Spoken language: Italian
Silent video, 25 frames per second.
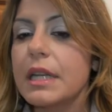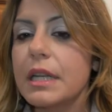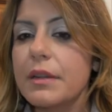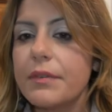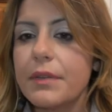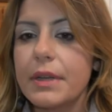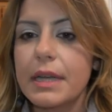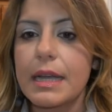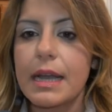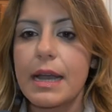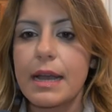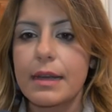
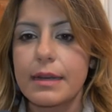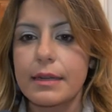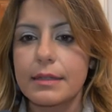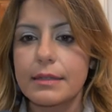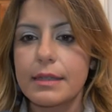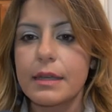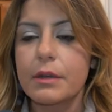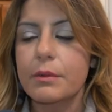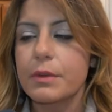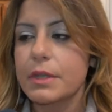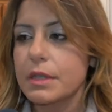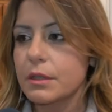
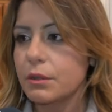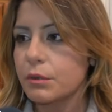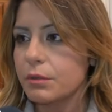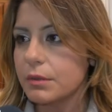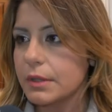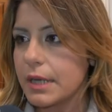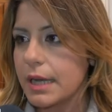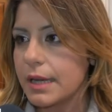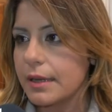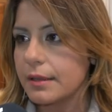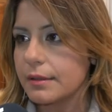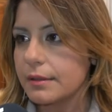verificare se
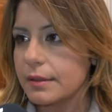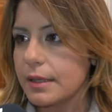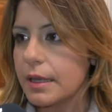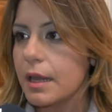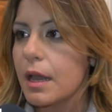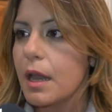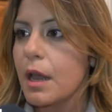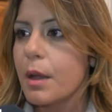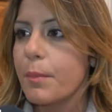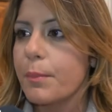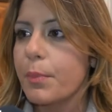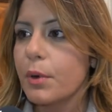questi
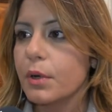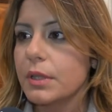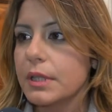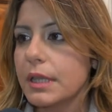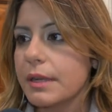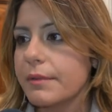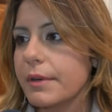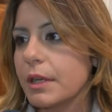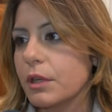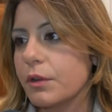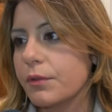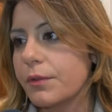utenti
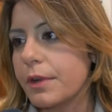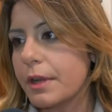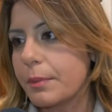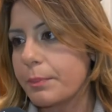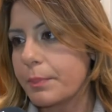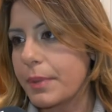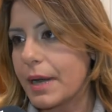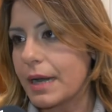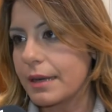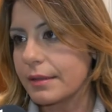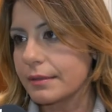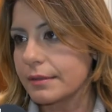potevano
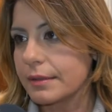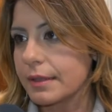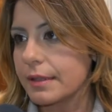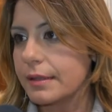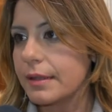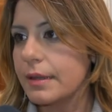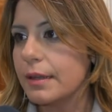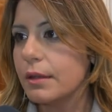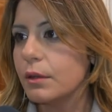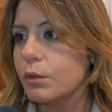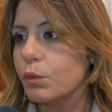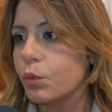far
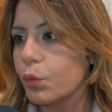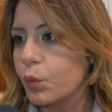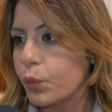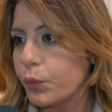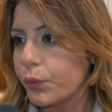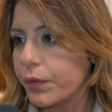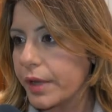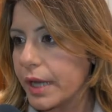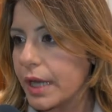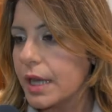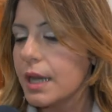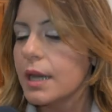parte
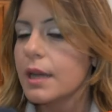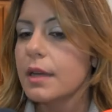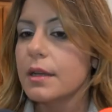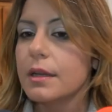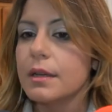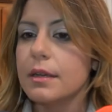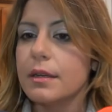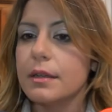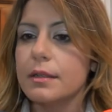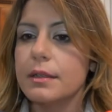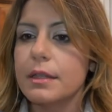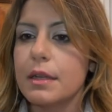dell'UVI.
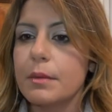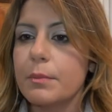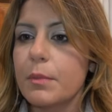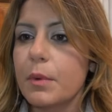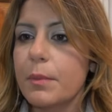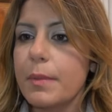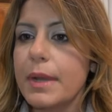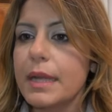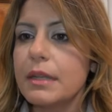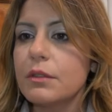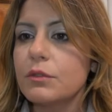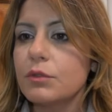nel
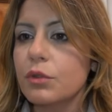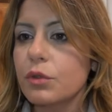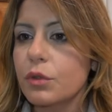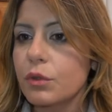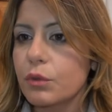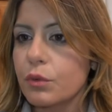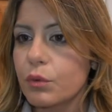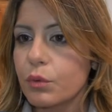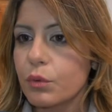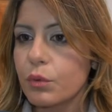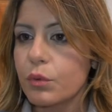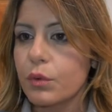
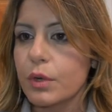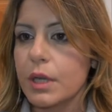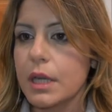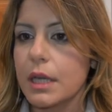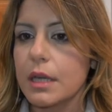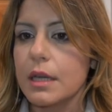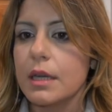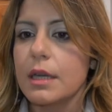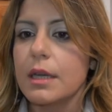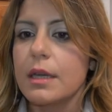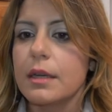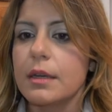momento in
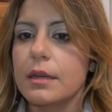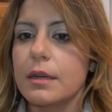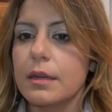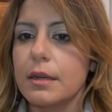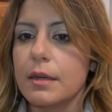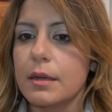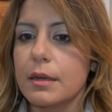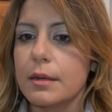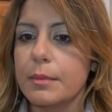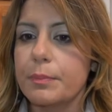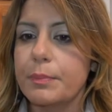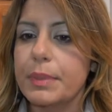cui,
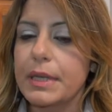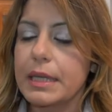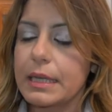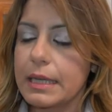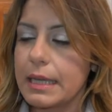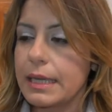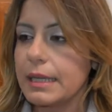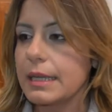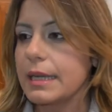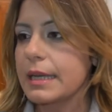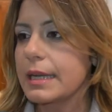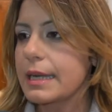
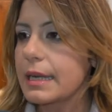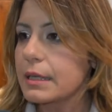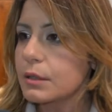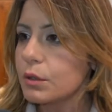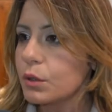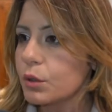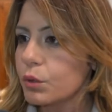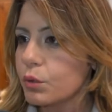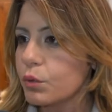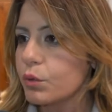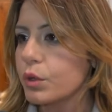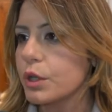perché nel
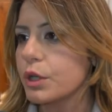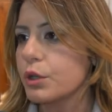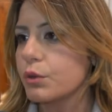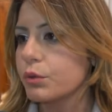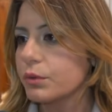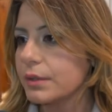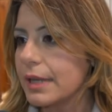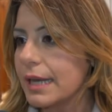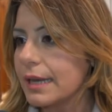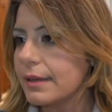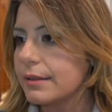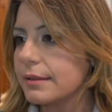caso in cui
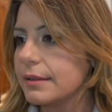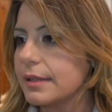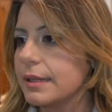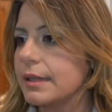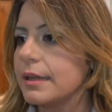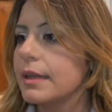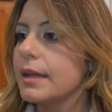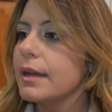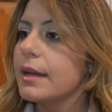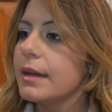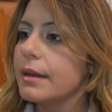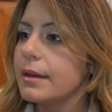gli
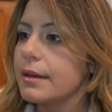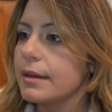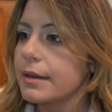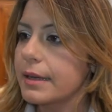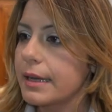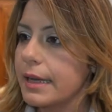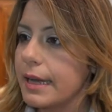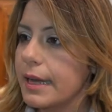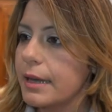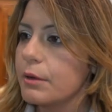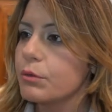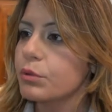utenti
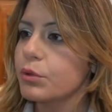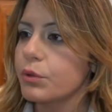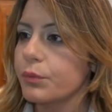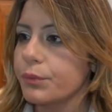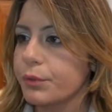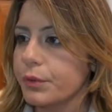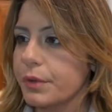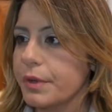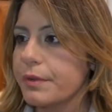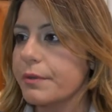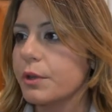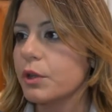che
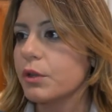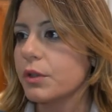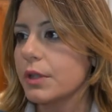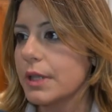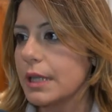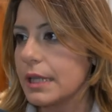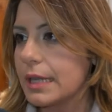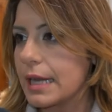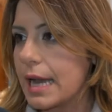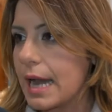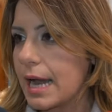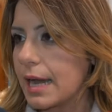
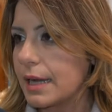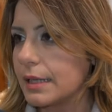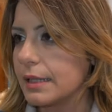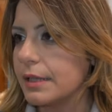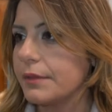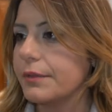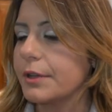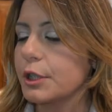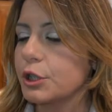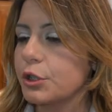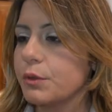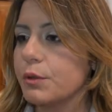usufruivano
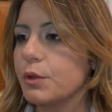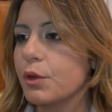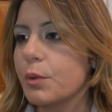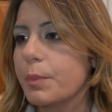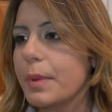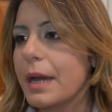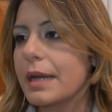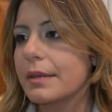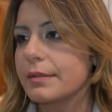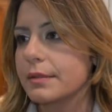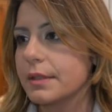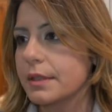dell'ADI,
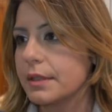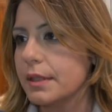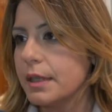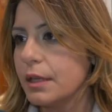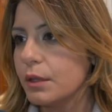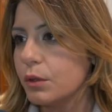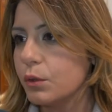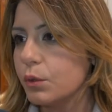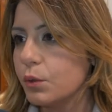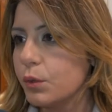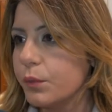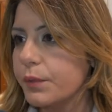facevano parte
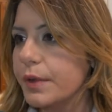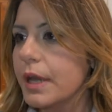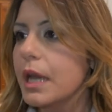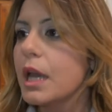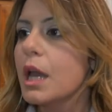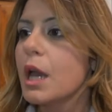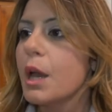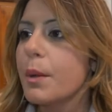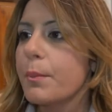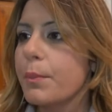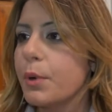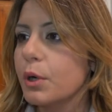
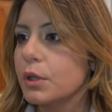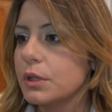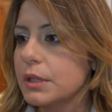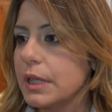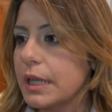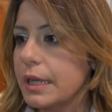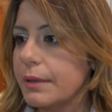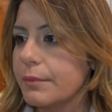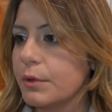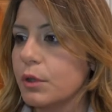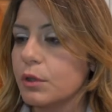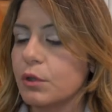dell'UVI,
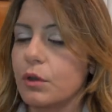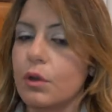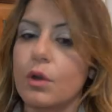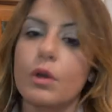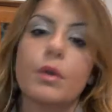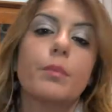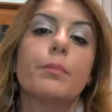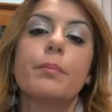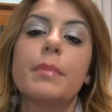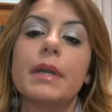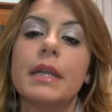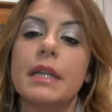
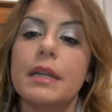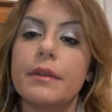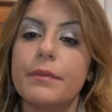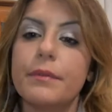potevano,